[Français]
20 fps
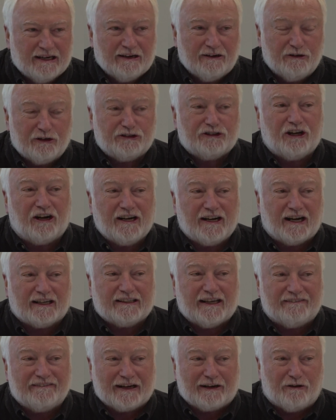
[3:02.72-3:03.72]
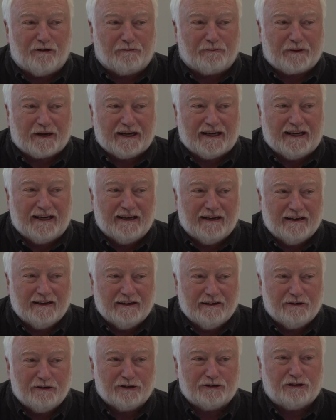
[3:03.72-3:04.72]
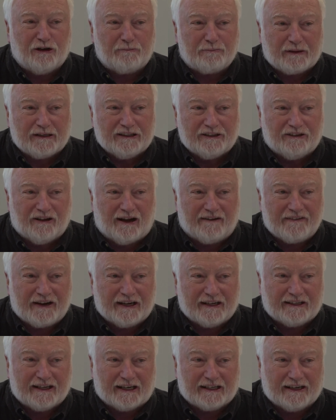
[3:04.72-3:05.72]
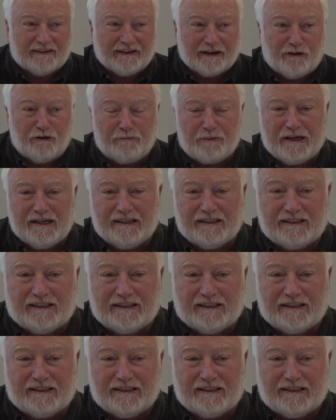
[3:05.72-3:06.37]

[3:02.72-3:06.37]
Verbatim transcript: Le seul gars qui avait compris, le seul président américain qui avait compris,